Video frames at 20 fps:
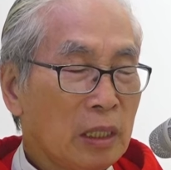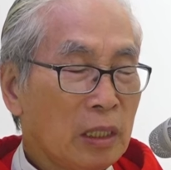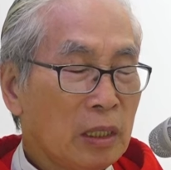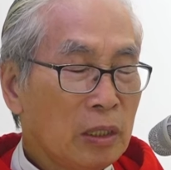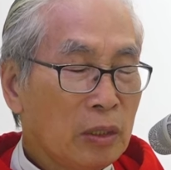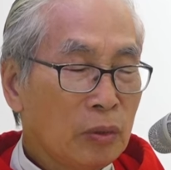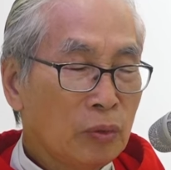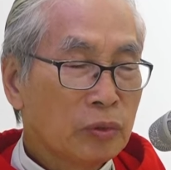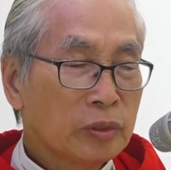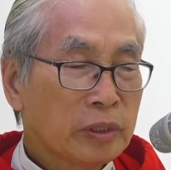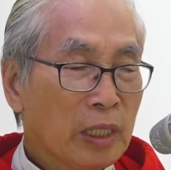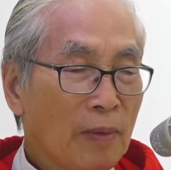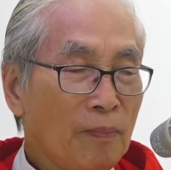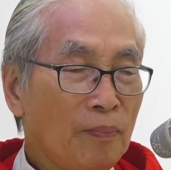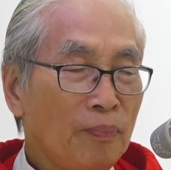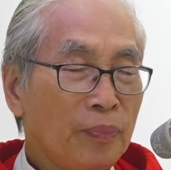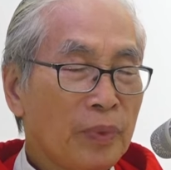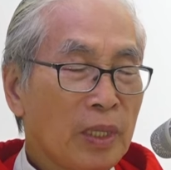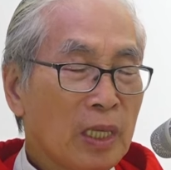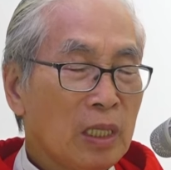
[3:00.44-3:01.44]
lưu
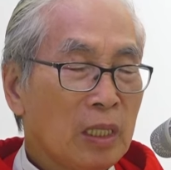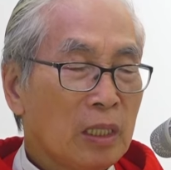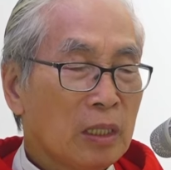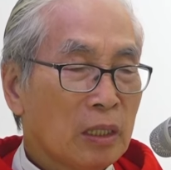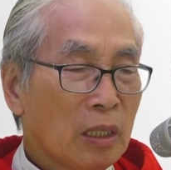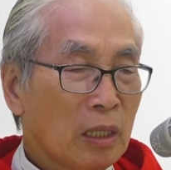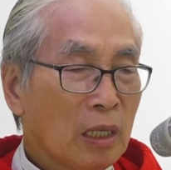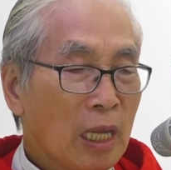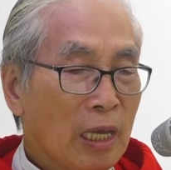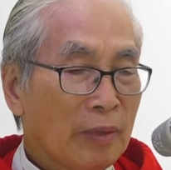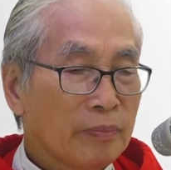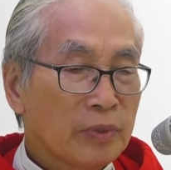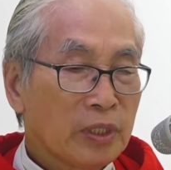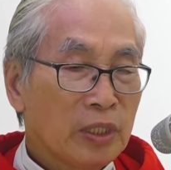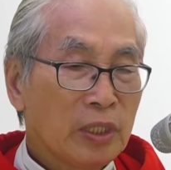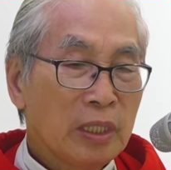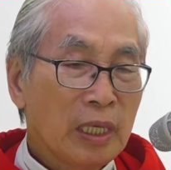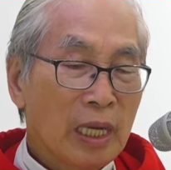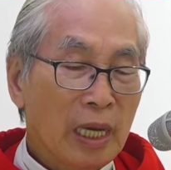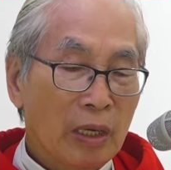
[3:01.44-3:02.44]
tâm đó làm
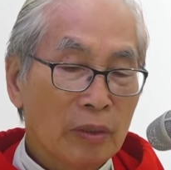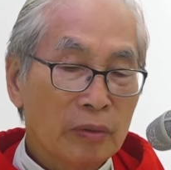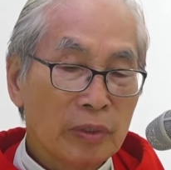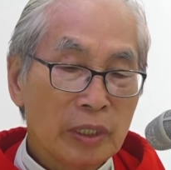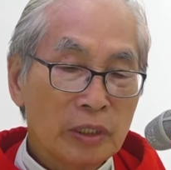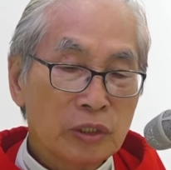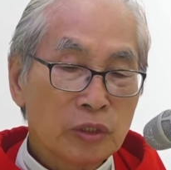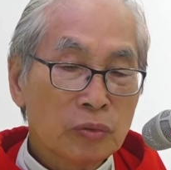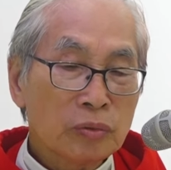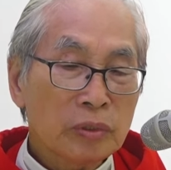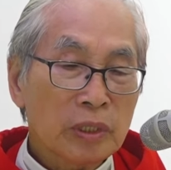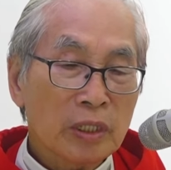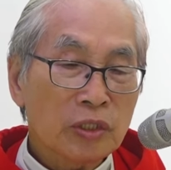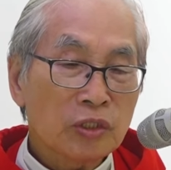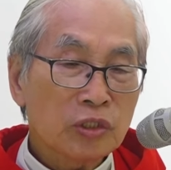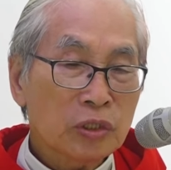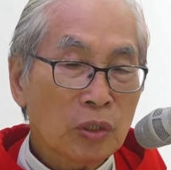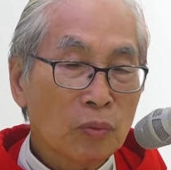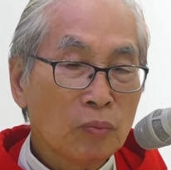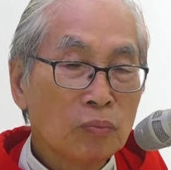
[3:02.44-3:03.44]
thế nào để chúng ta
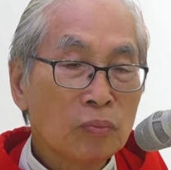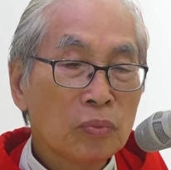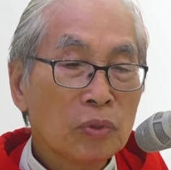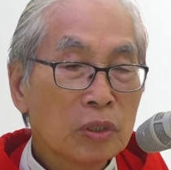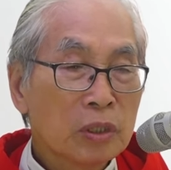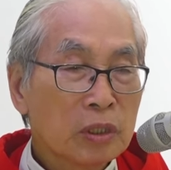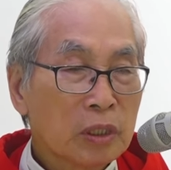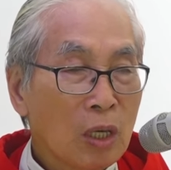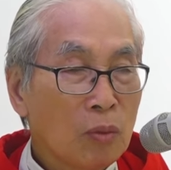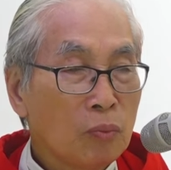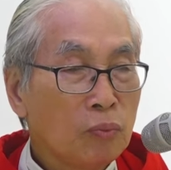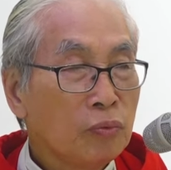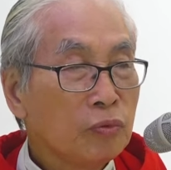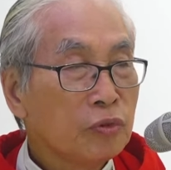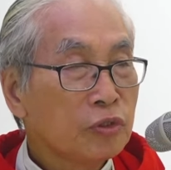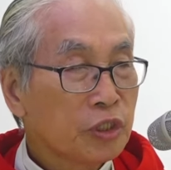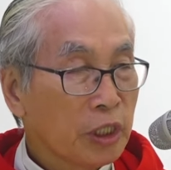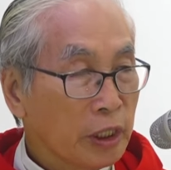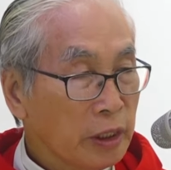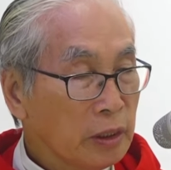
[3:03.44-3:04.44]
sống
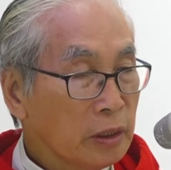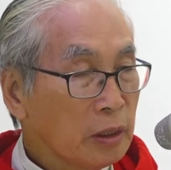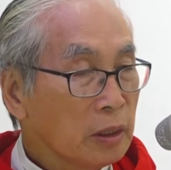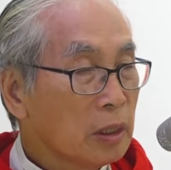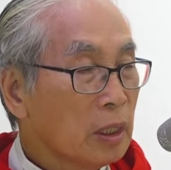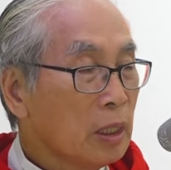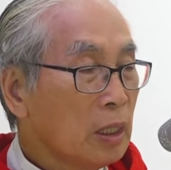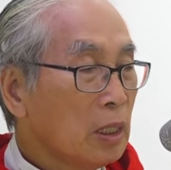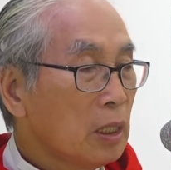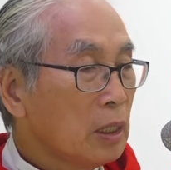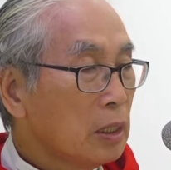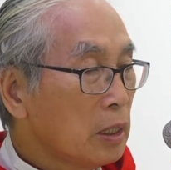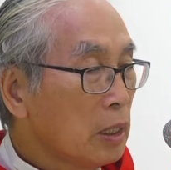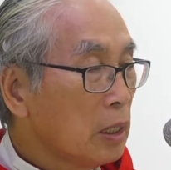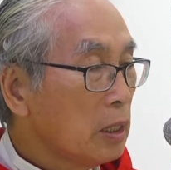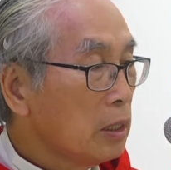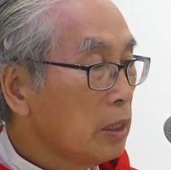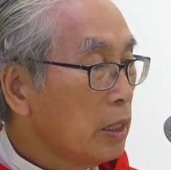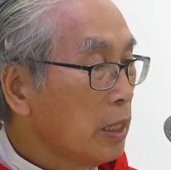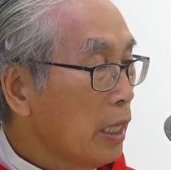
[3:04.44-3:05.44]
công chính
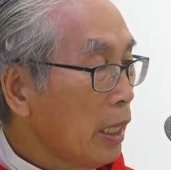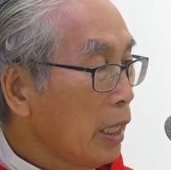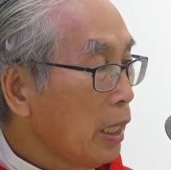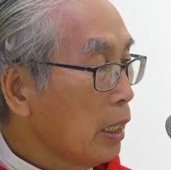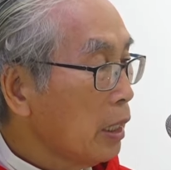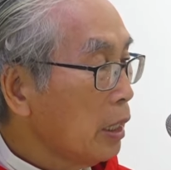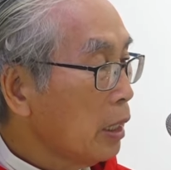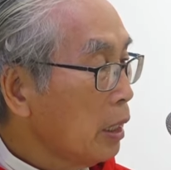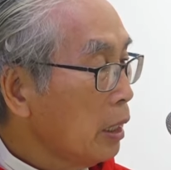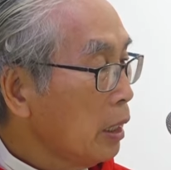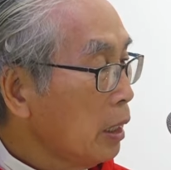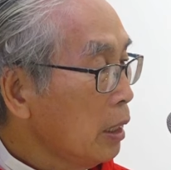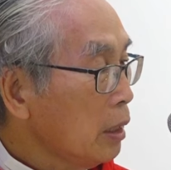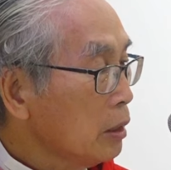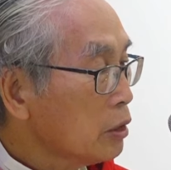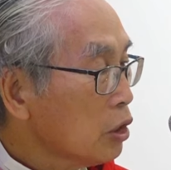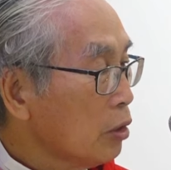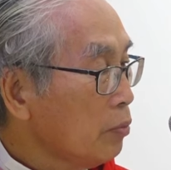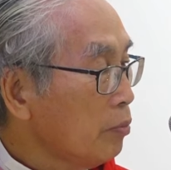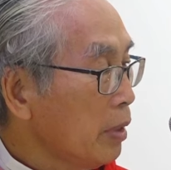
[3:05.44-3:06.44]
đừng để
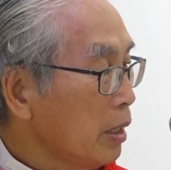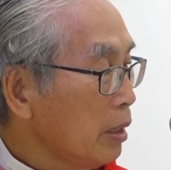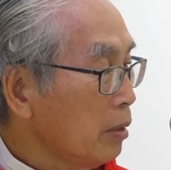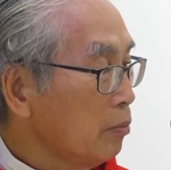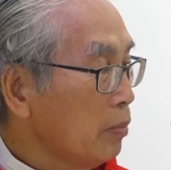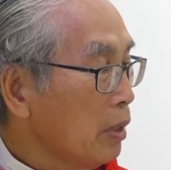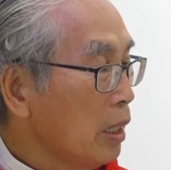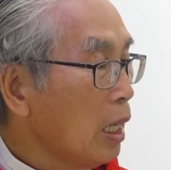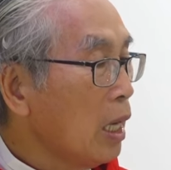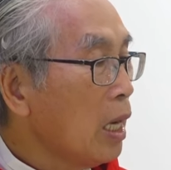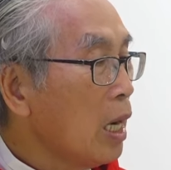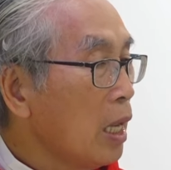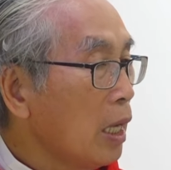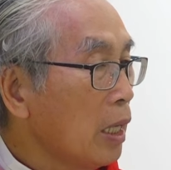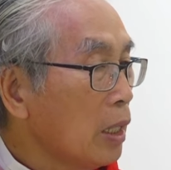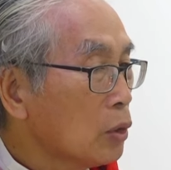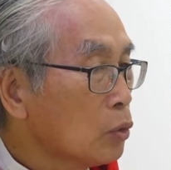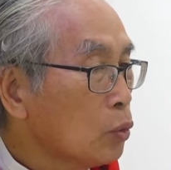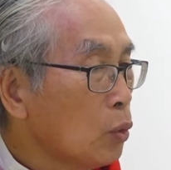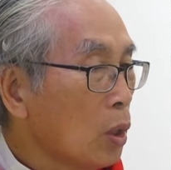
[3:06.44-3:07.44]
cho mình bị
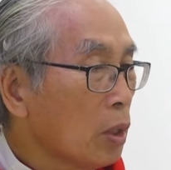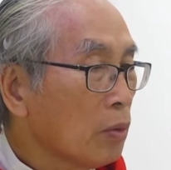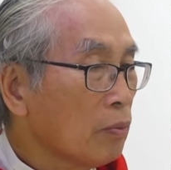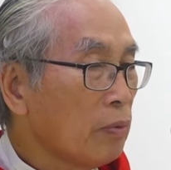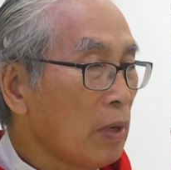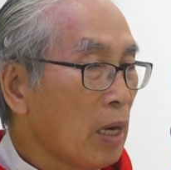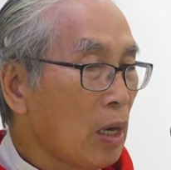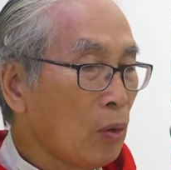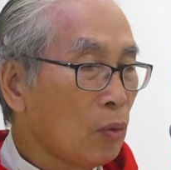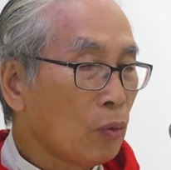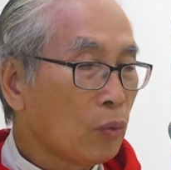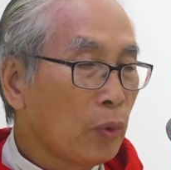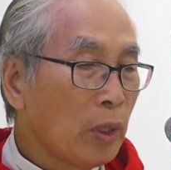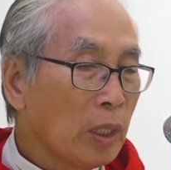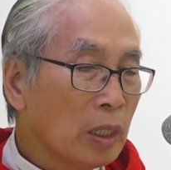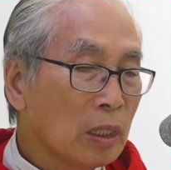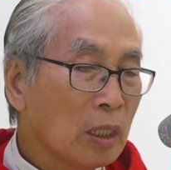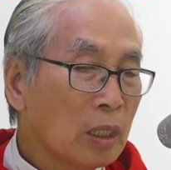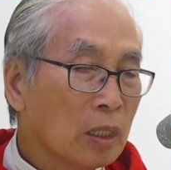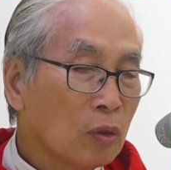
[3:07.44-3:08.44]
lệ thuộc vào
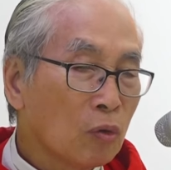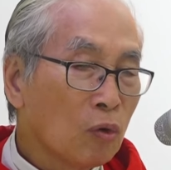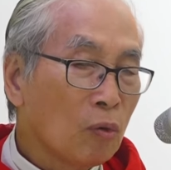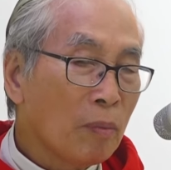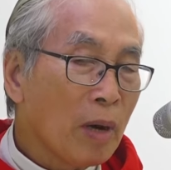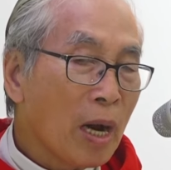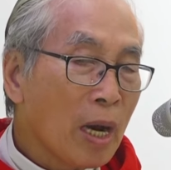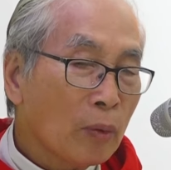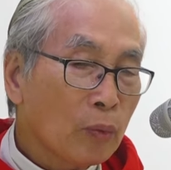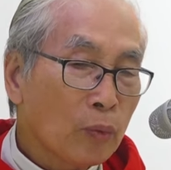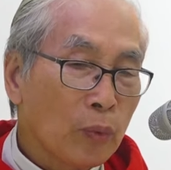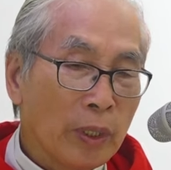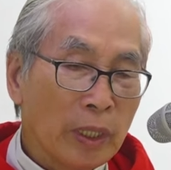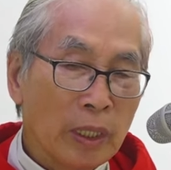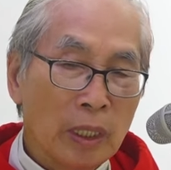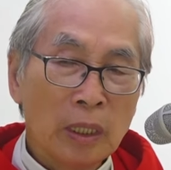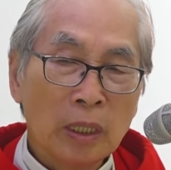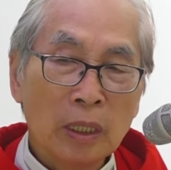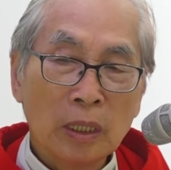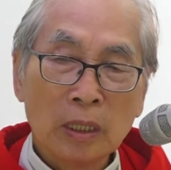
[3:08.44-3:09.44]
quyền lực của ma
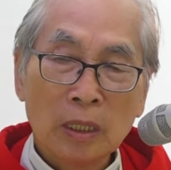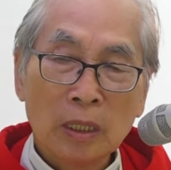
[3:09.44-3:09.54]
quỷ